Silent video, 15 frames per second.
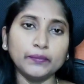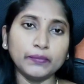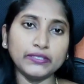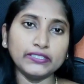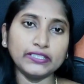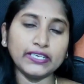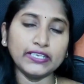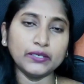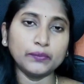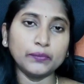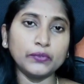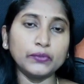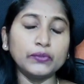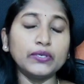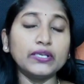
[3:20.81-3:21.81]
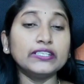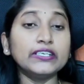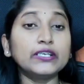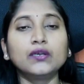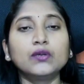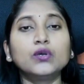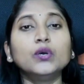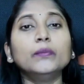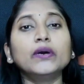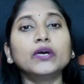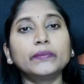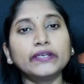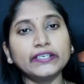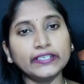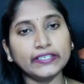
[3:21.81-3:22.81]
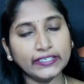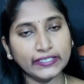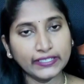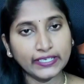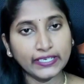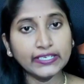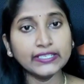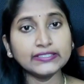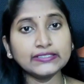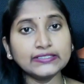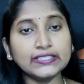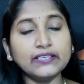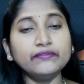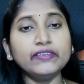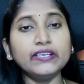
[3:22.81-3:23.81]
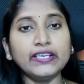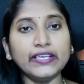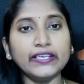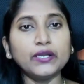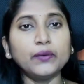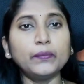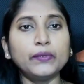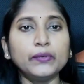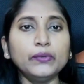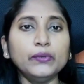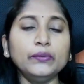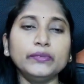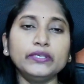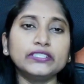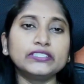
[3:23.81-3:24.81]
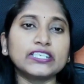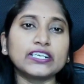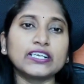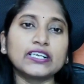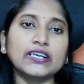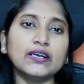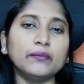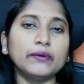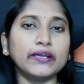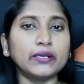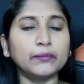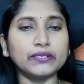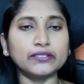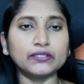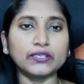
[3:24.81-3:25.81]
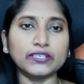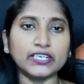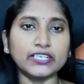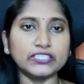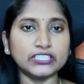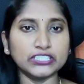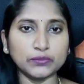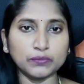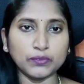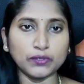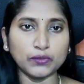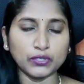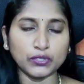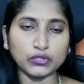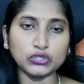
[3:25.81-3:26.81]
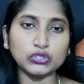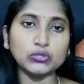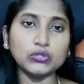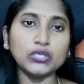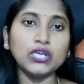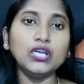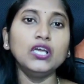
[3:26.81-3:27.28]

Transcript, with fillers: ఇబ్బంది లేనప్పుడు లేదంటే కోమార్బిడిటీ ఇల్నెస్ ఏమీ లేనప్పుడు మీరు చక్కగా భార్యాభర్తలు రిలేషన్షిప్లో ఉండొచ్చు